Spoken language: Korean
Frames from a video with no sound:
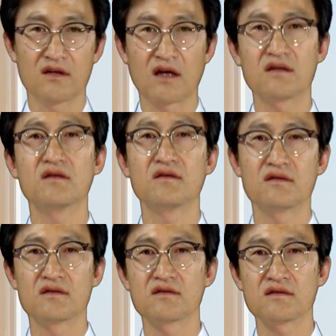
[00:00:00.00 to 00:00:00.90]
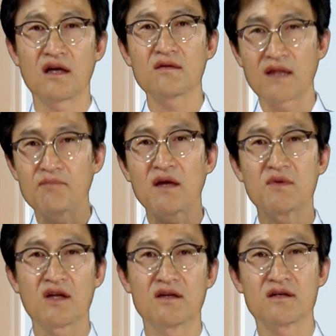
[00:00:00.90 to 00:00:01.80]
다른 사,
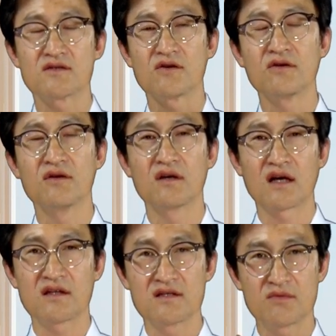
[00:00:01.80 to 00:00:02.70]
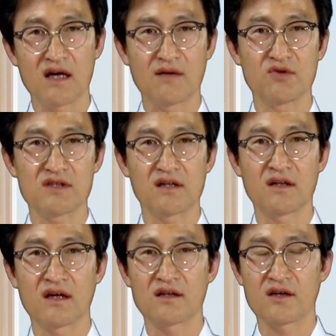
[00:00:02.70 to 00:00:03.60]
남남이 되는 거죠. 같은 집에 아무리
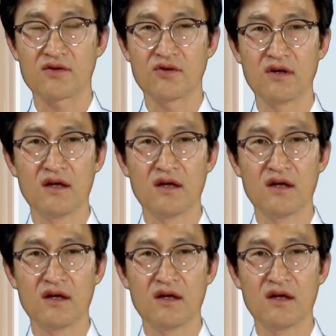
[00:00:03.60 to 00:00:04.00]
살다 하더라도.